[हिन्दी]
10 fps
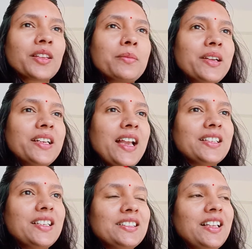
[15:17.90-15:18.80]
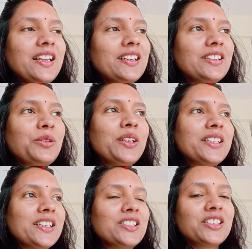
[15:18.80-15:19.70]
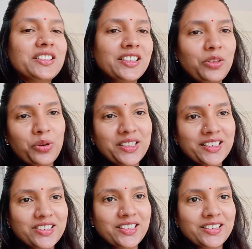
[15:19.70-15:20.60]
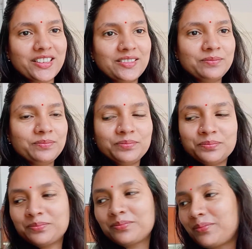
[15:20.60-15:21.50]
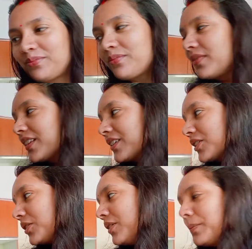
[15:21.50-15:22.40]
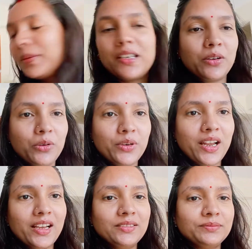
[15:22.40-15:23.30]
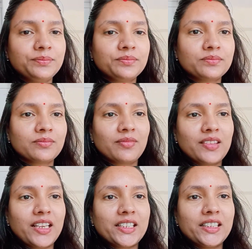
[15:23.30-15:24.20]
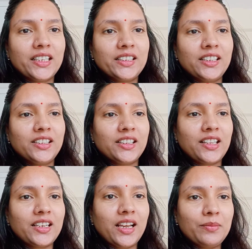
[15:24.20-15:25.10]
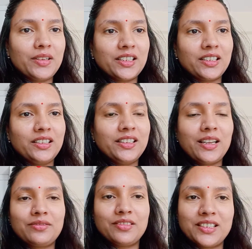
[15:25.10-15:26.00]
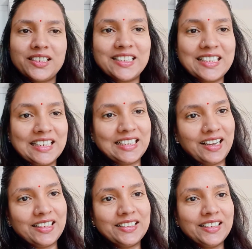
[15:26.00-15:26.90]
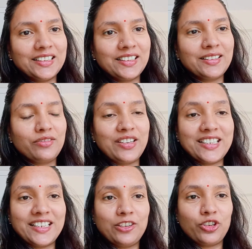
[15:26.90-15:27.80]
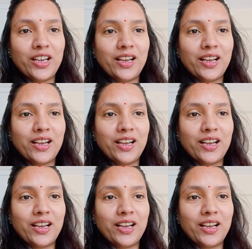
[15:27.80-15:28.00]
बट ऐसा लगता है कि थोड़ा टेस्ट करते हैं थोड़ा टेस्ट करते हैं तो अभी हो रहा है देखते हैं कि कितना टाइम लगेगा या फिर सिट्टी निकाल ही देते हैं वेट नहीं हो रहा